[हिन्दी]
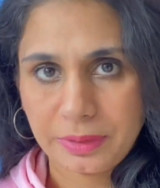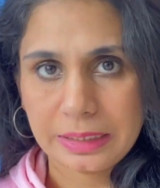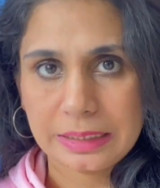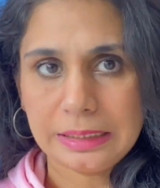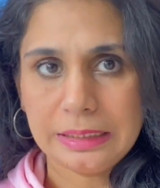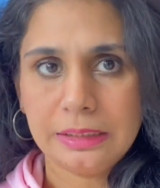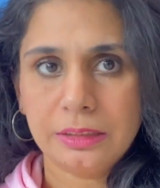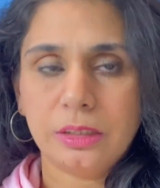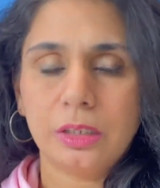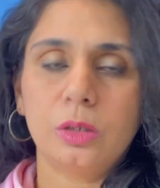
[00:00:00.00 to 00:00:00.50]
से
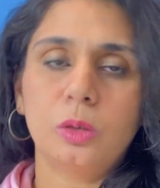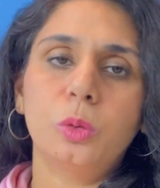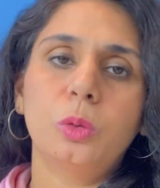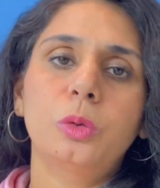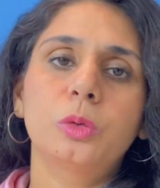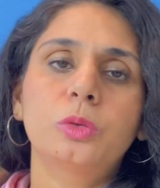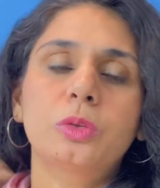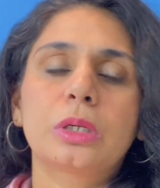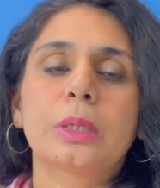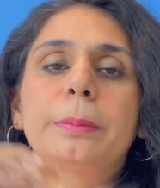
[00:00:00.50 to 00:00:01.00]
क्लीन कर लो
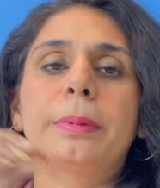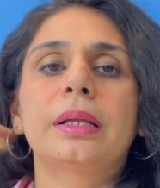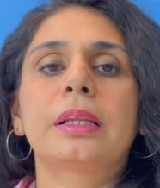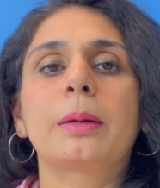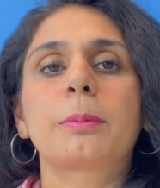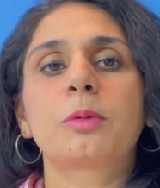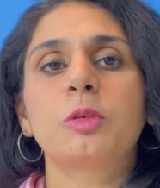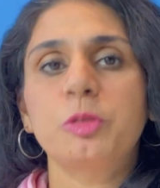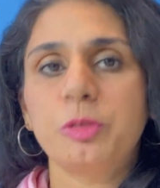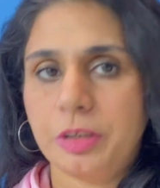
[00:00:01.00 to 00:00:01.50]
और उसके बाद
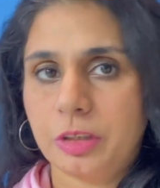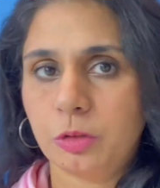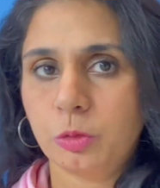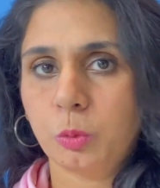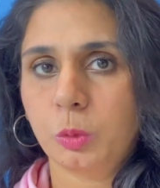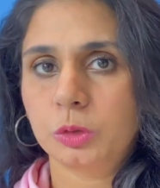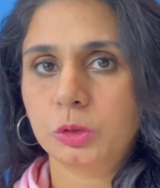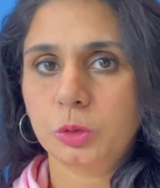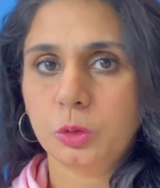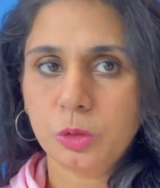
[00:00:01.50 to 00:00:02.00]
आपको फेस
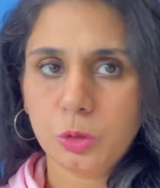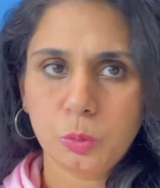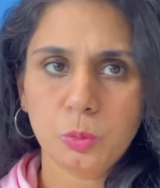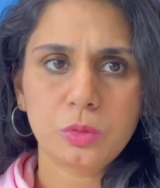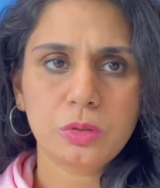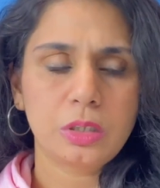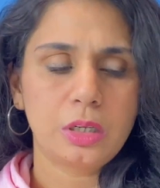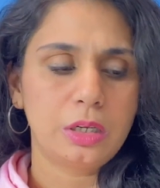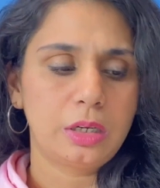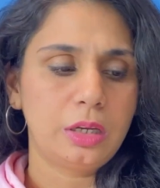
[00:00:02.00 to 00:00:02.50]
वॉश को
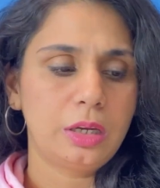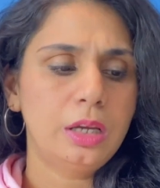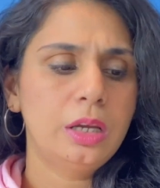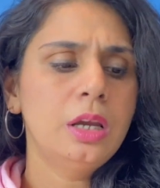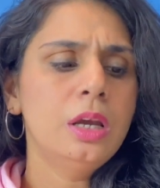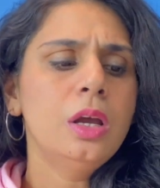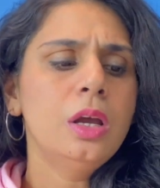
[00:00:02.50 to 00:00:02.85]
यूज करना है